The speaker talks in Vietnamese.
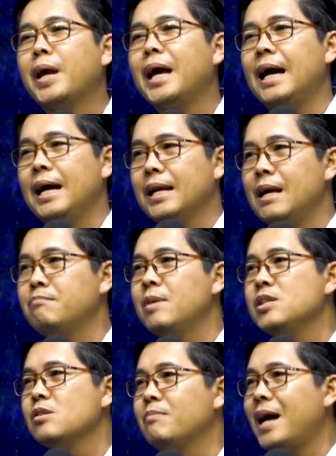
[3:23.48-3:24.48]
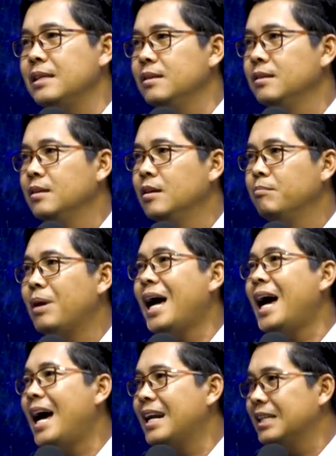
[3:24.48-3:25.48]
pre đam bay sầm rách pra
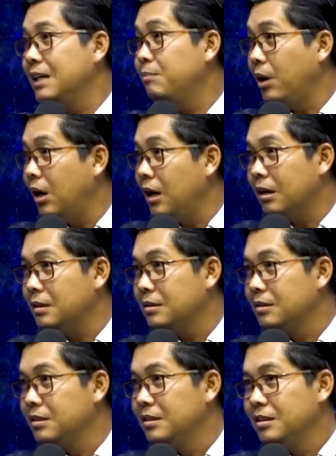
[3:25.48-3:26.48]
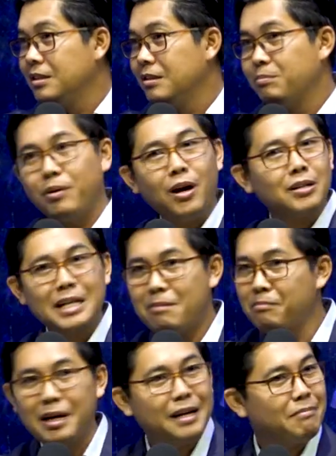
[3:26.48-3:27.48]
ha là tây bỏ ông bỏ ông
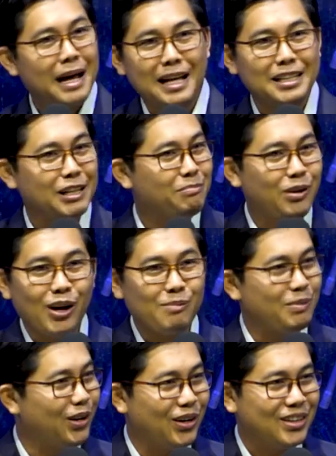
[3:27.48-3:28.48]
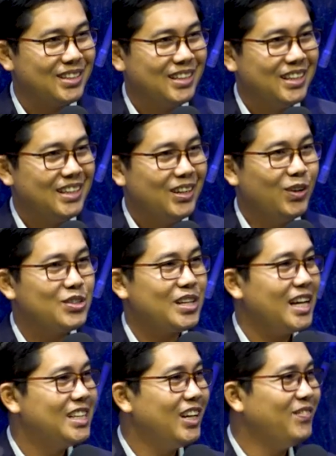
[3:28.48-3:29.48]
tham men và ha tây bỏ ông phỏng ở
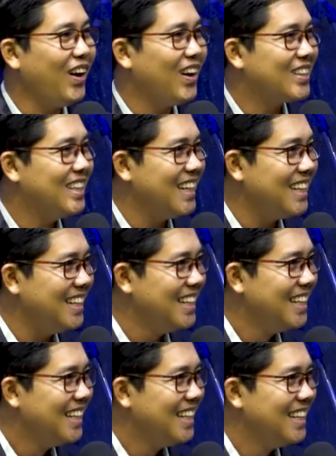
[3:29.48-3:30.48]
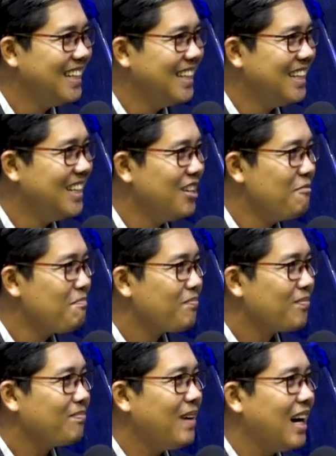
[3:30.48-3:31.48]
trẻ chiêng vào ăn tiễn
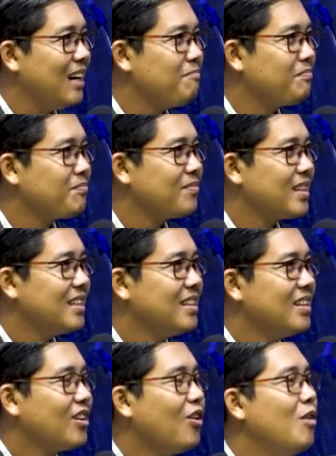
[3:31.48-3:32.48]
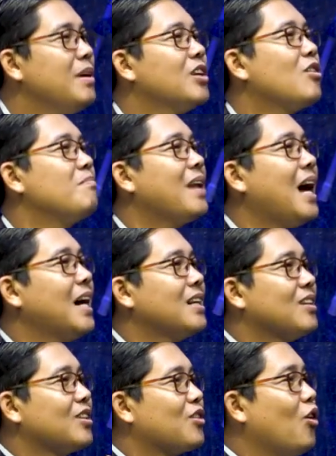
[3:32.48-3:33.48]
bà có miên cầm nát
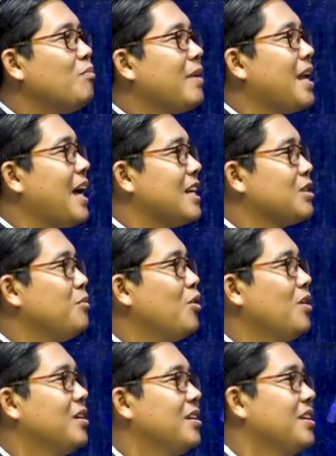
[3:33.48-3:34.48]
con mà nè mua